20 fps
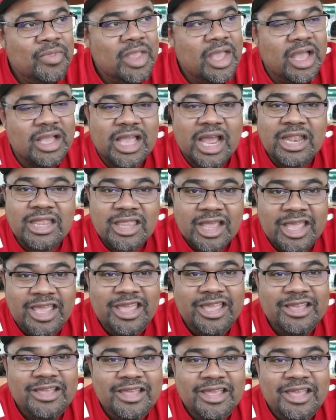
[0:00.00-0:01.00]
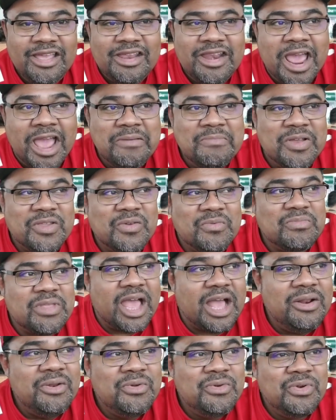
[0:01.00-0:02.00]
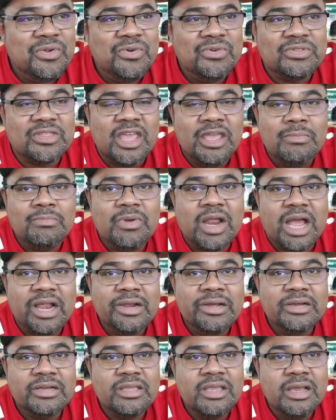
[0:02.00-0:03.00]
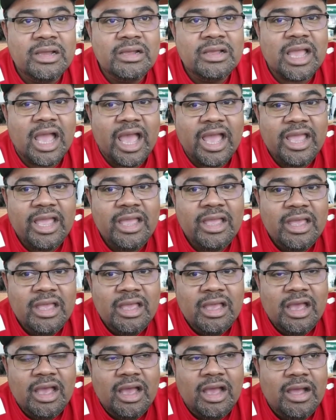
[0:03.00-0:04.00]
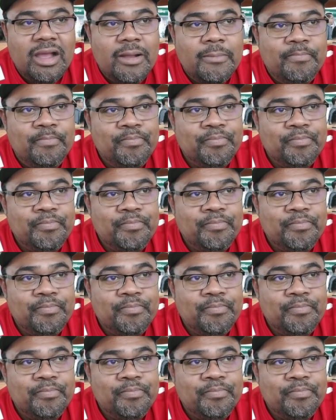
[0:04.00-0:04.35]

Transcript: à, canh tí để mà chúng ta luôn luôn tìm ra được những cái à,